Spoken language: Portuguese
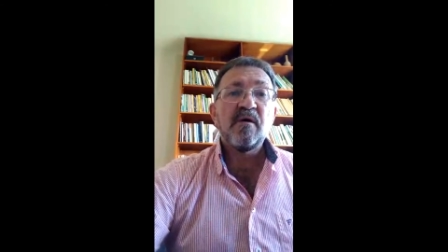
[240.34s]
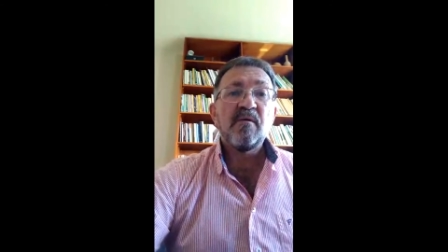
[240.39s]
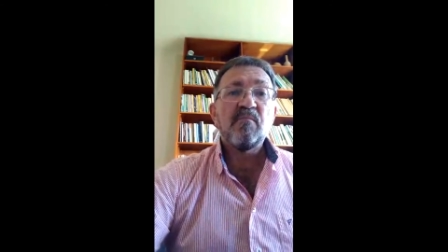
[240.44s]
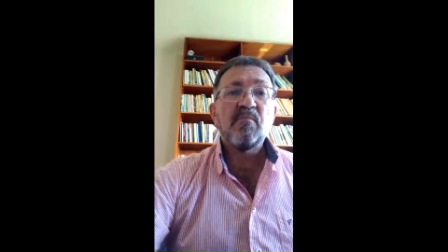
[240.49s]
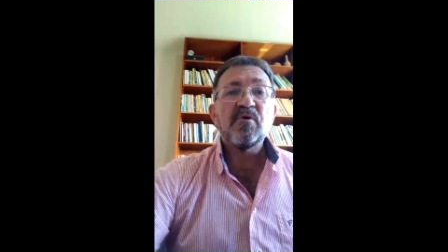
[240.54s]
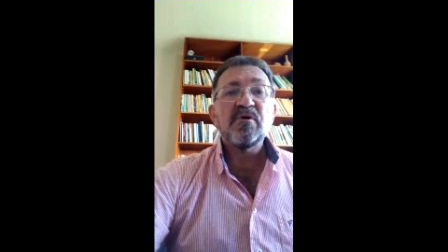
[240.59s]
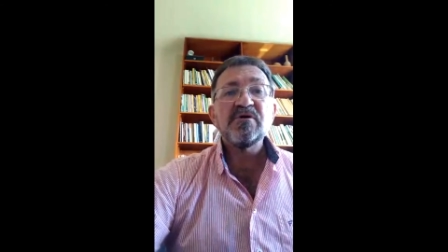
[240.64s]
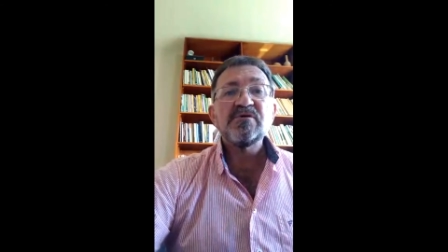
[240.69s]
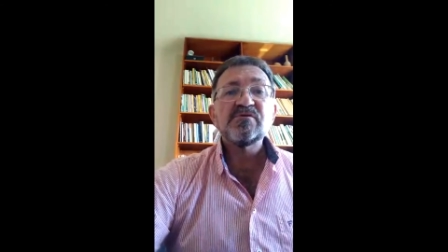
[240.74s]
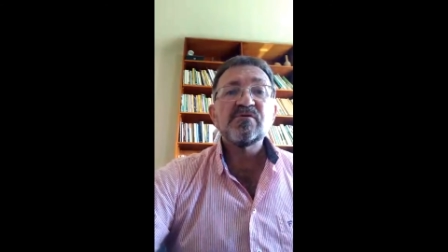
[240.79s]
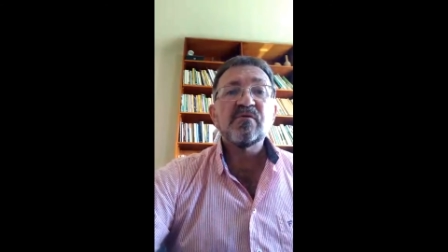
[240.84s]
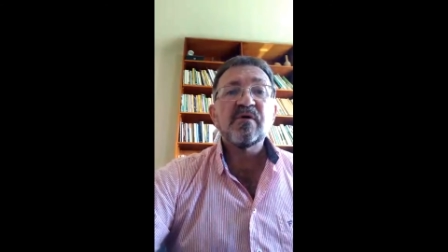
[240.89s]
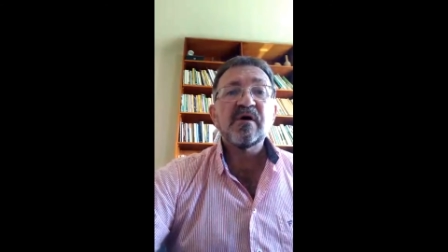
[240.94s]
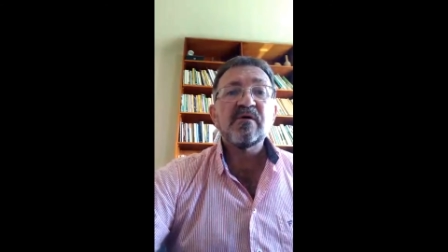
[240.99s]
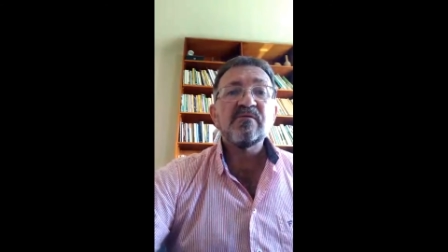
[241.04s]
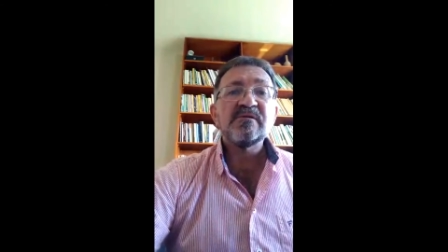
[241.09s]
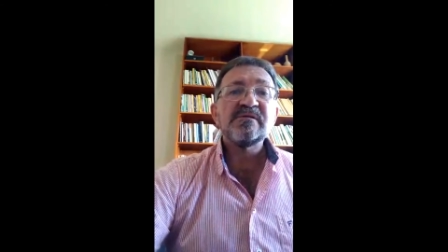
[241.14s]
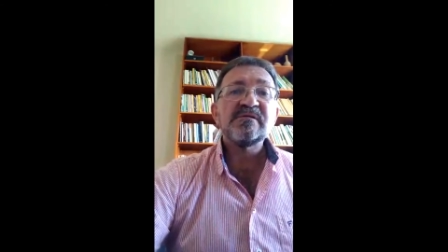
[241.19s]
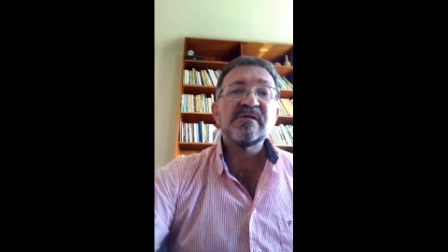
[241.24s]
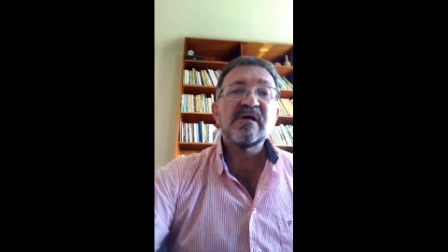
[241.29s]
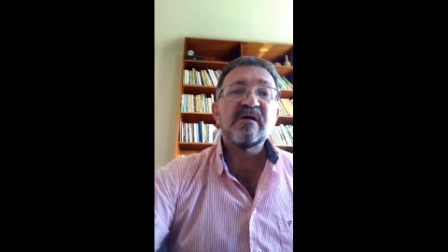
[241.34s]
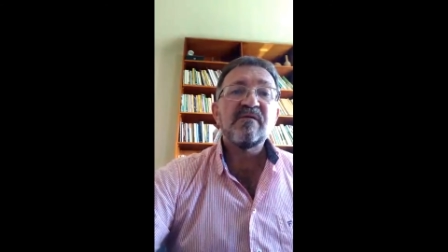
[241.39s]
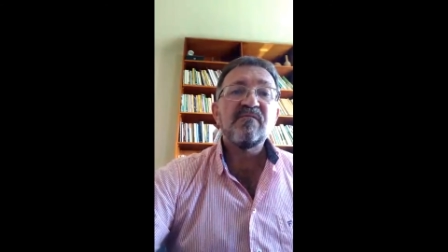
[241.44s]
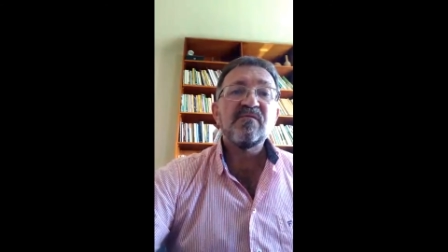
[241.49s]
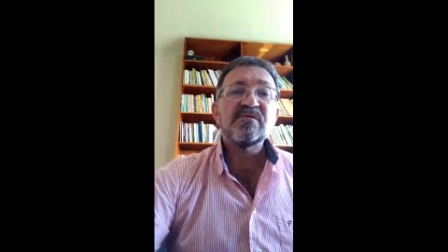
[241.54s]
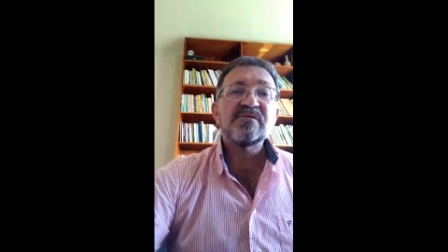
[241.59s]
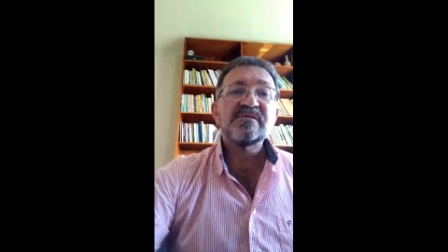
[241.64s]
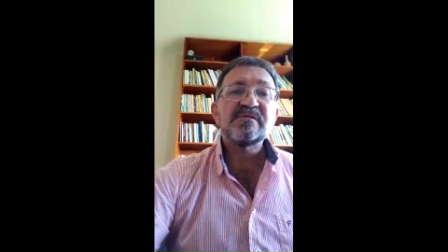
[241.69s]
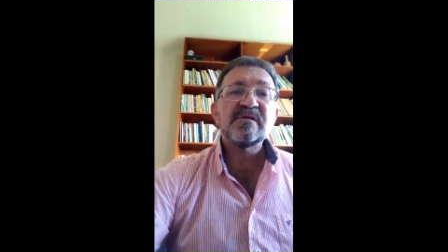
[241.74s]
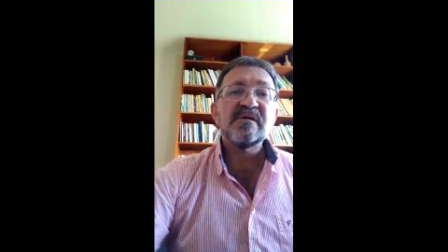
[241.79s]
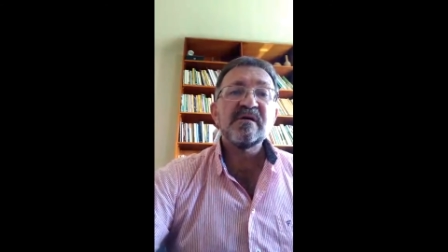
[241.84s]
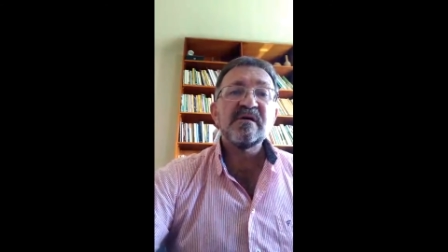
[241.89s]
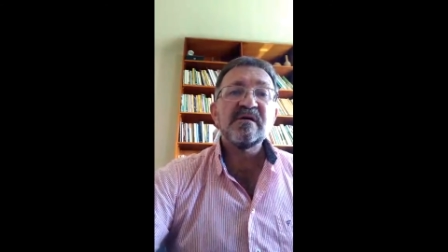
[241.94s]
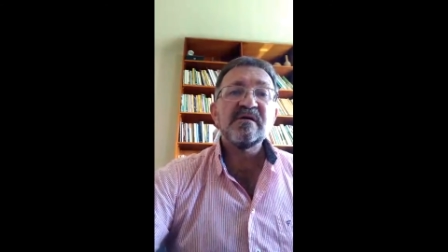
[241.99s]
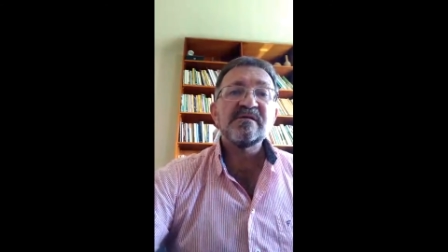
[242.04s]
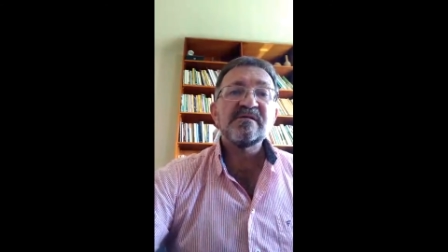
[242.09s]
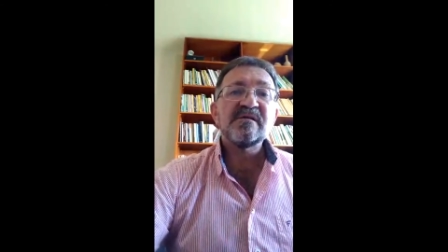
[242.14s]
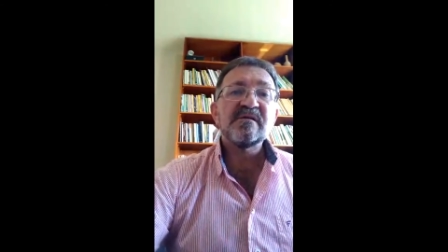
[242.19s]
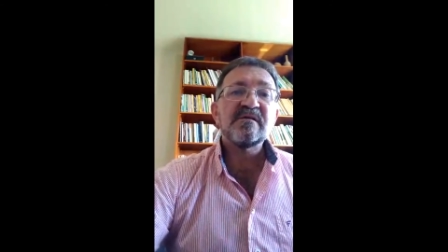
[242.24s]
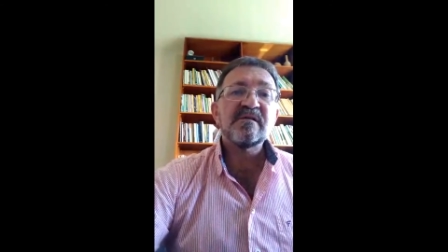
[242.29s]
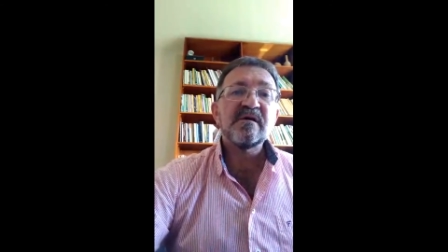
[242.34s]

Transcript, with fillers: Por isso quero dizer a você nesse